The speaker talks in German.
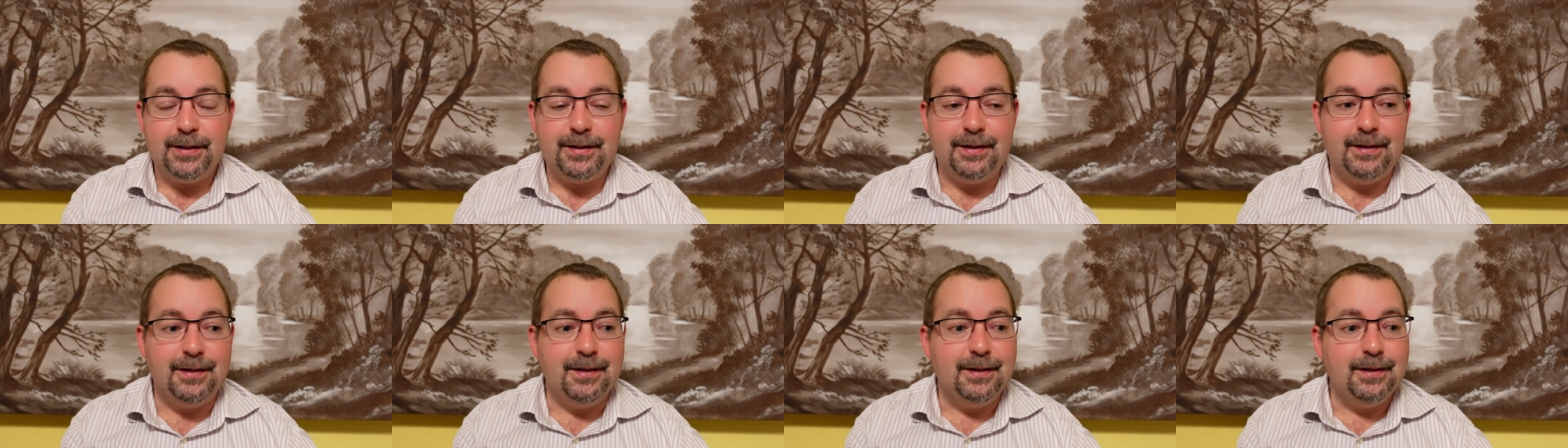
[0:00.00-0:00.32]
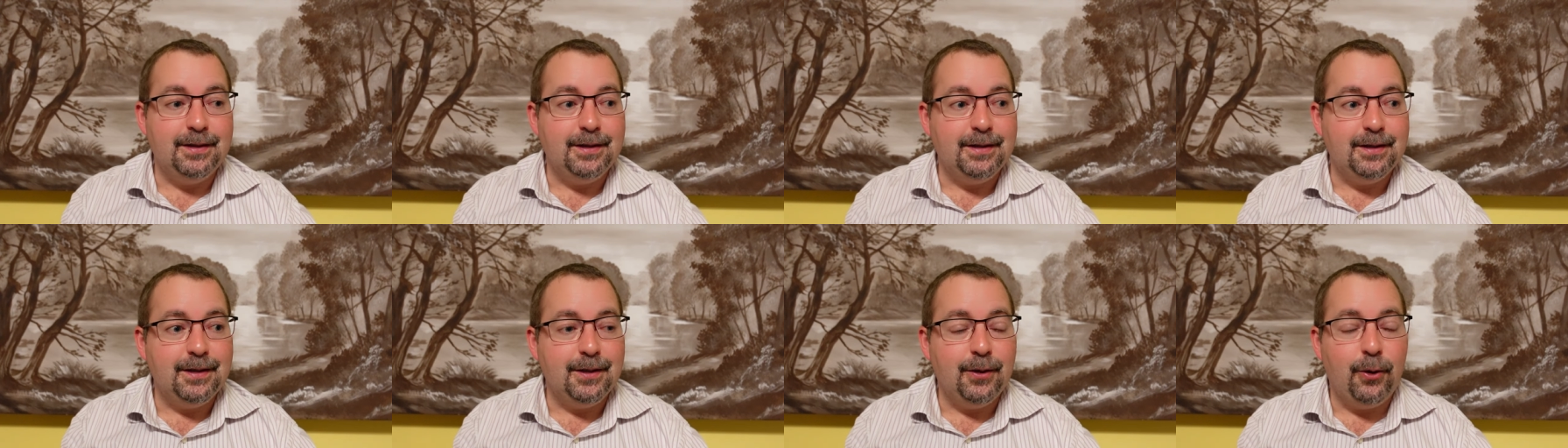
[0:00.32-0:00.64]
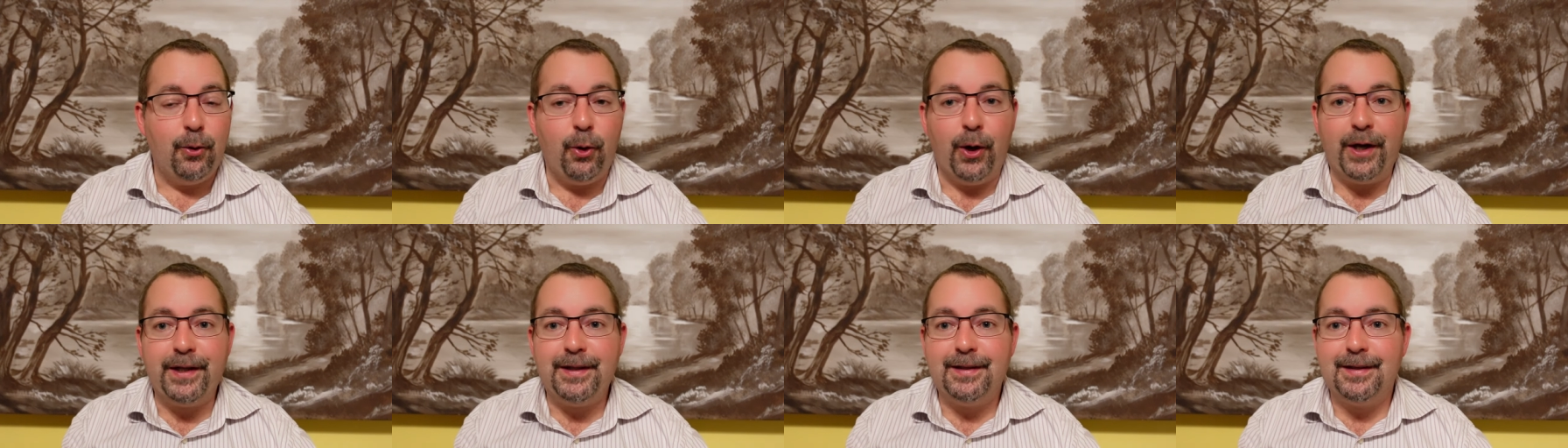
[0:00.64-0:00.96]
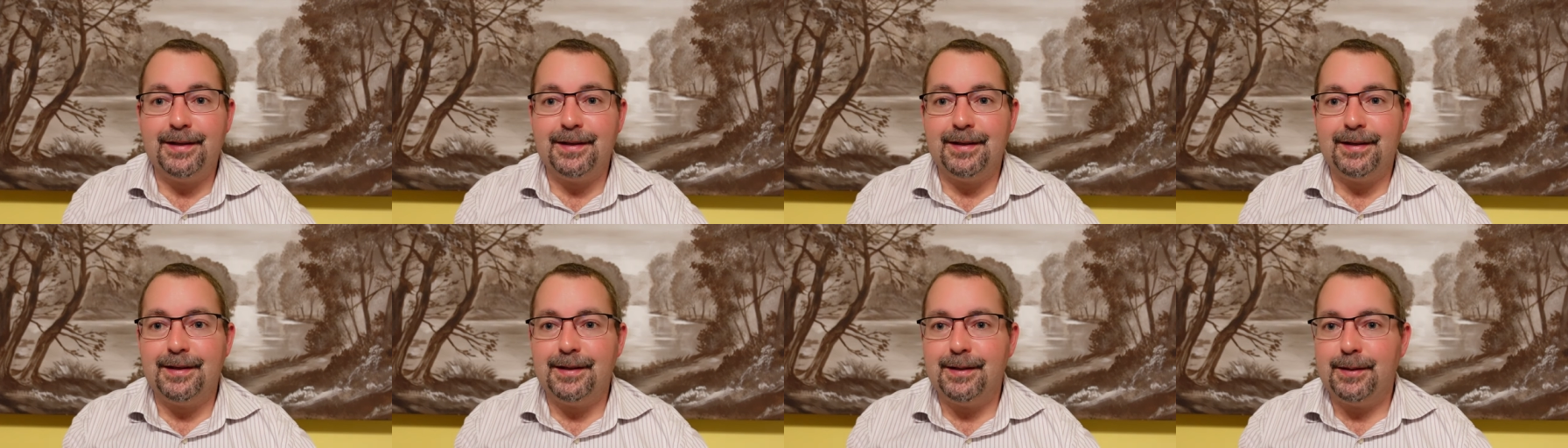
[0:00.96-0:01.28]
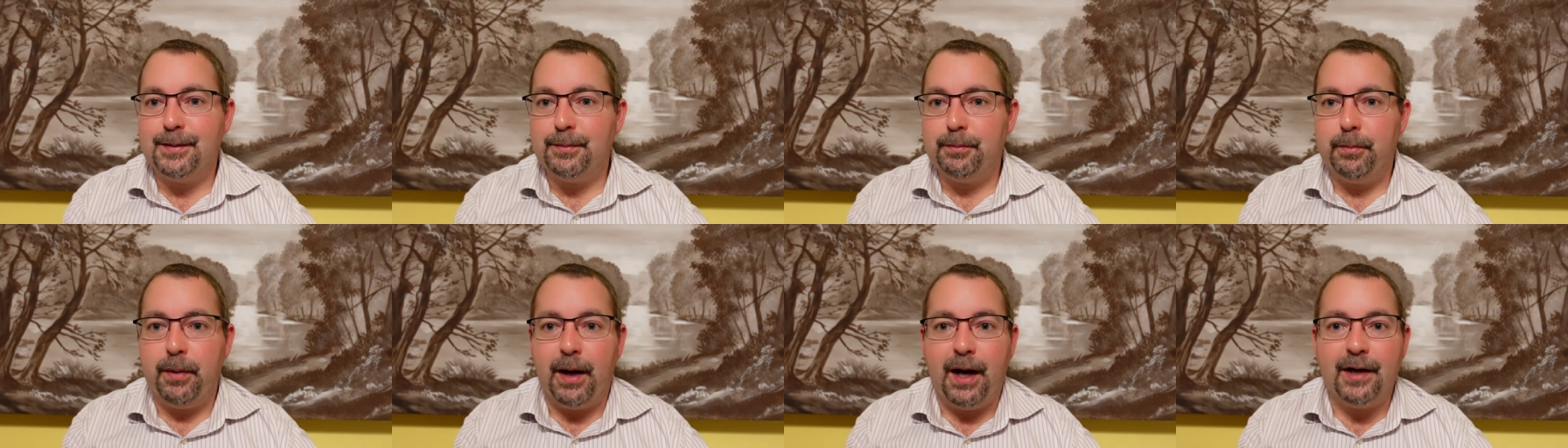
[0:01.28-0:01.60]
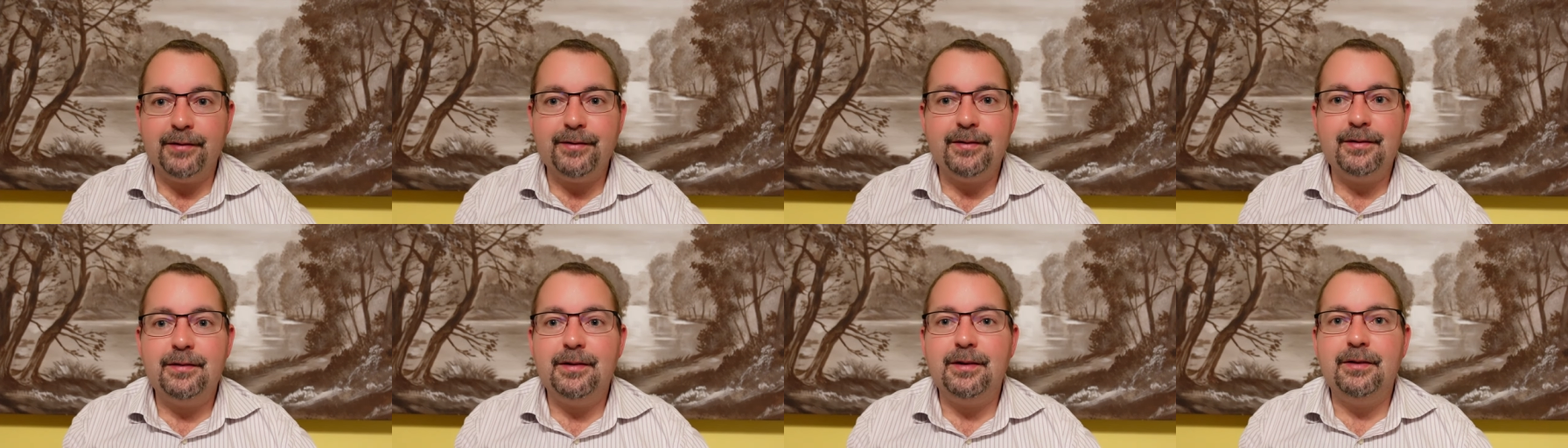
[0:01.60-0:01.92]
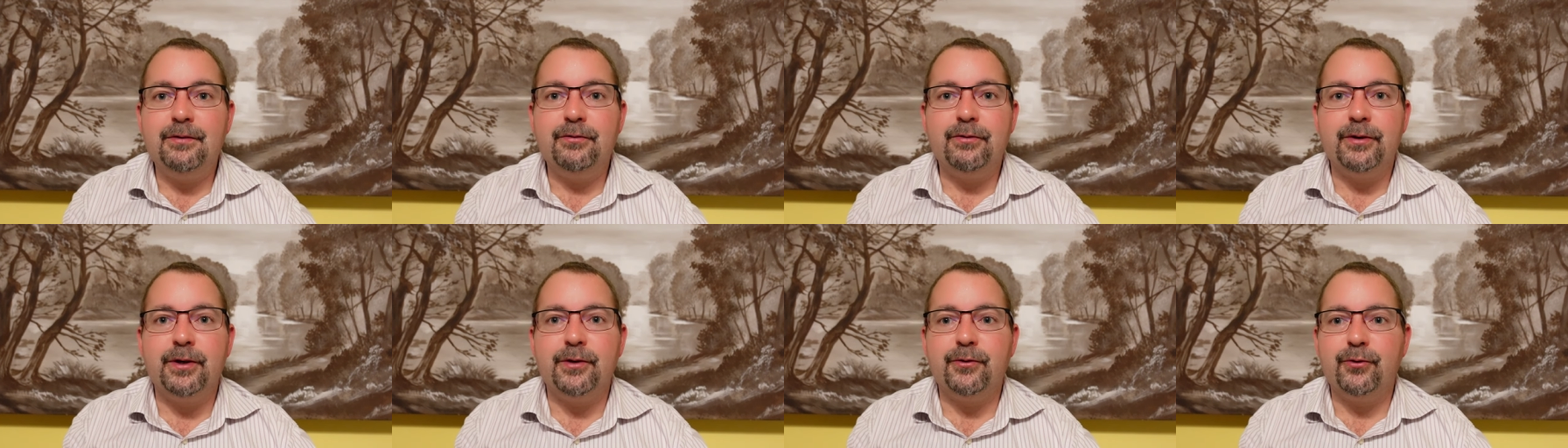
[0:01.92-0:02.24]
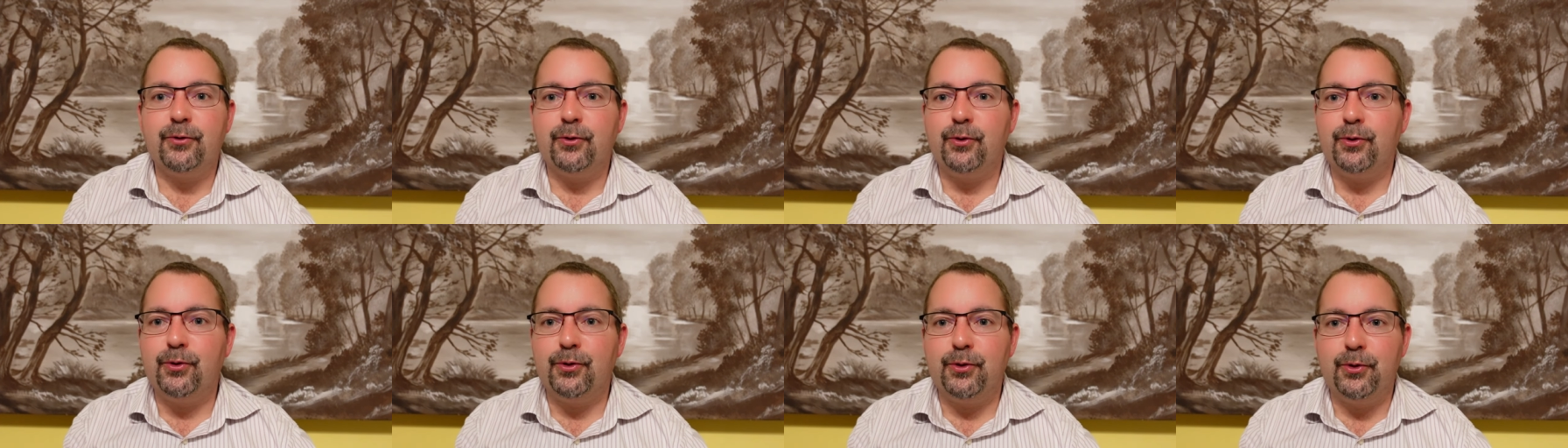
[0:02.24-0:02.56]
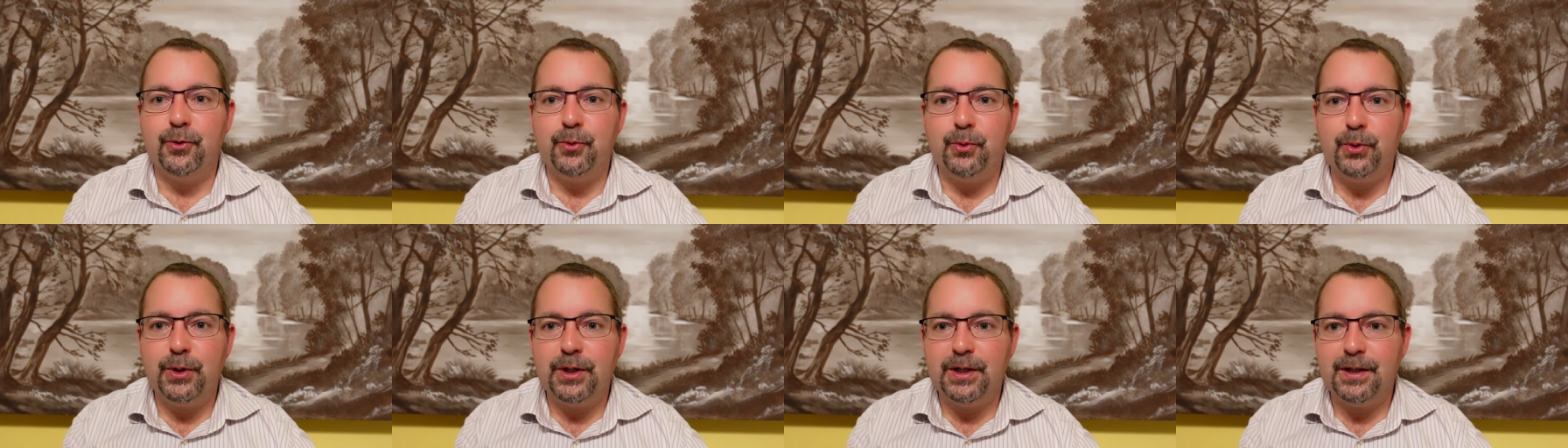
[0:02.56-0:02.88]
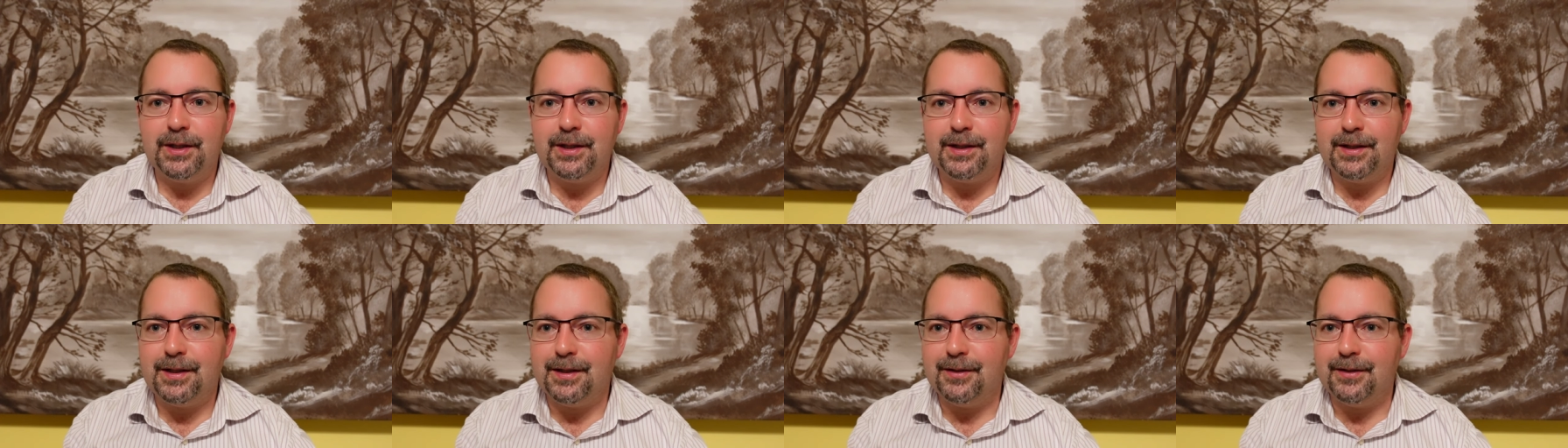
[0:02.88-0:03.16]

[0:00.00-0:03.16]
die heute Basisinfrastruktur,